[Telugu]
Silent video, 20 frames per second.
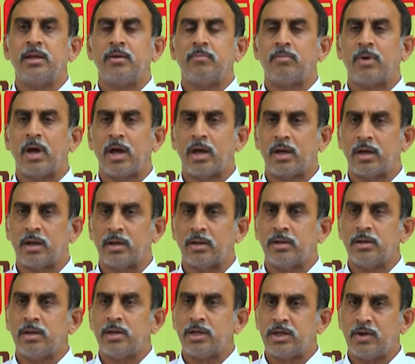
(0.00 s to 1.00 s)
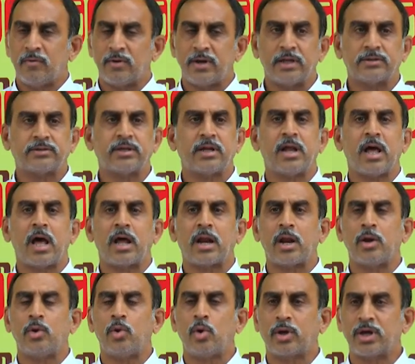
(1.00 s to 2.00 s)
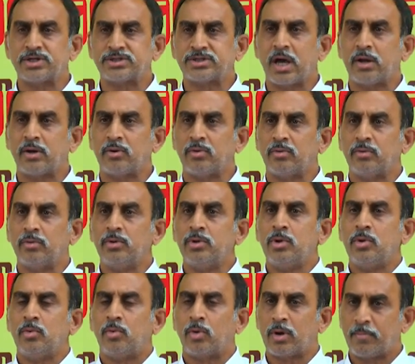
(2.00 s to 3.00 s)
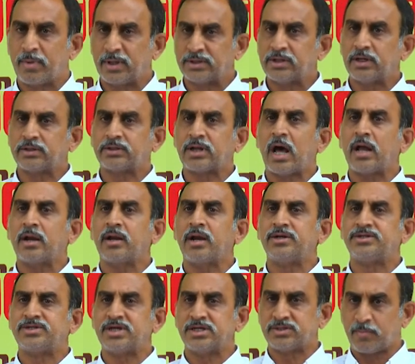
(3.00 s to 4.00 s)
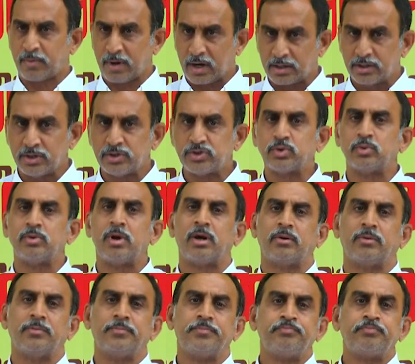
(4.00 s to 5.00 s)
మా యువనేత నారా లోకేష్ గారు ఒక పెద్ద టార్గెట్ చేసి ప్రకటించున్నాడు